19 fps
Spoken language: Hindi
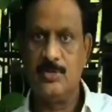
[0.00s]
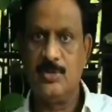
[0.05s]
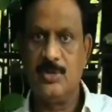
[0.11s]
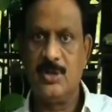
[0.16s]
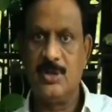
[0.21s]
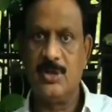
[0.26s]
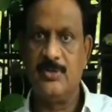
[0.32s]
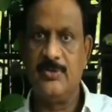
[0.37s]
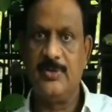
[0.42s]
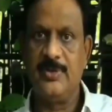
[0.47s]

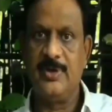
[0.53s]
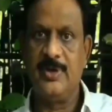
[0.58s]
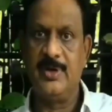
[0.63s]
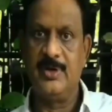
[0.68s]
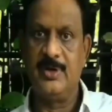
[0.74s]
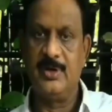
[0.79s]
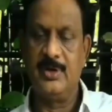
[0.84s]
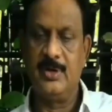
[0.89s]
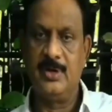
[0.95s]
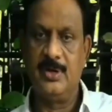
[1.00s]
कलर
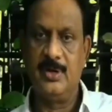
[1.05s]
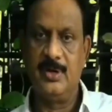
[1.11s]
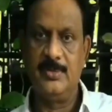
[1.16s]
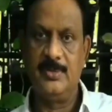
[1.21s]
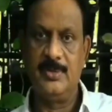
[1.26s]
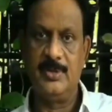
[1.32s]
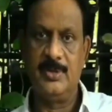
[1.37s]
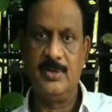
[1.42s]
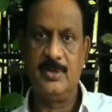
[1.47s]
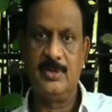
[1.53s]
वेरिएंट है
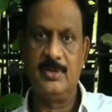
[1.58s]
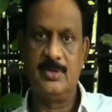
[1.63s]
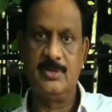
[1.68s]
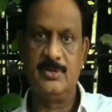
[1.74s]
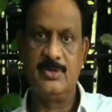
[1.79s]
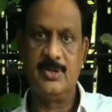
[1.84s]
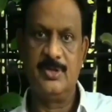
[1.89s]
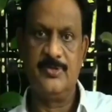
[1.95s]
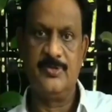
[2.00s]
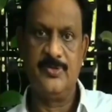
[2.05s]
अभी तक
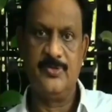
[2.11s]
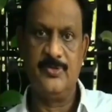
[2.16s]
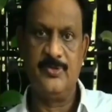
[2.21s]
सिर्फ